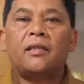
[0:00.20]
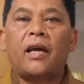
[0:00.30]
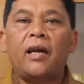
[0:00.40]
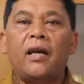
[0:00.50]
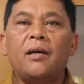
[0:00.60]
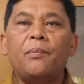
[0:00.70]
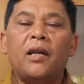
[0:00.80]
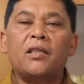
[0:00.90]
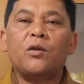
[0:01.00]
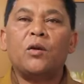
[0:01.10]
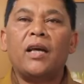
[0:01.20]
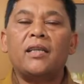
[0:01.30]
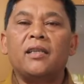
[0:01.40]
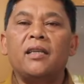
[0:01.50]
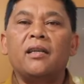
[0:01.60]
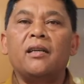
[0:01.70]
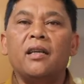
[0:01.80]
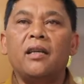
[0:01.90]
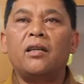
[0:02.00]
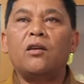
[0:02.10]
Saya Kepala Sekolah SD
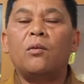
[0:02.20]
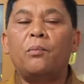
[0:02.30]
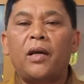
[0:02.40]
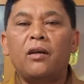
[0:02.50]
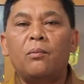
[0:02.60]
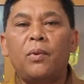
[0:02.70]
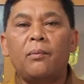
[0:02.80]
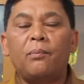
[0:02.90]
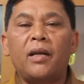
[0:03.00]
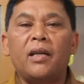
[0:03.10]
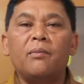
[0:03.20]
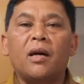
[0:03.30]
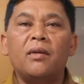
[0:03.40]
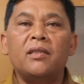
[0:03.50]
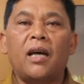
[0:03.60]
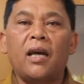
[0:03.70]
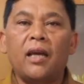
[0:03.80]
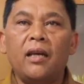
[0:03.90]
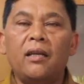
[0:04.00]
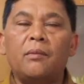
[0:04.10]
Negeri 040446 Kaban
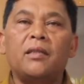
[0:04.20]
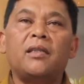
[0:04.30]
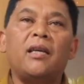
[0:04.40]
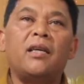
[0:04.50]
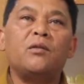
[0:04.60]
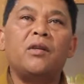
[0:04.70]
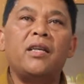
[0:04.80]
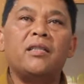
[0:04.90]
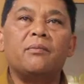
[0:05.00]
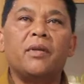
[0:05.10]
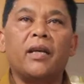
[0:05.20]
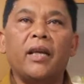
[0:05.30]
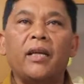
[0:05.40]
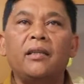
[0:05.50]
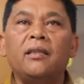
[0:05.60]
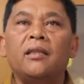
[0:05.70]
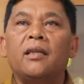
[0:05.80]
Jahe, nama saya Julian Sinuring.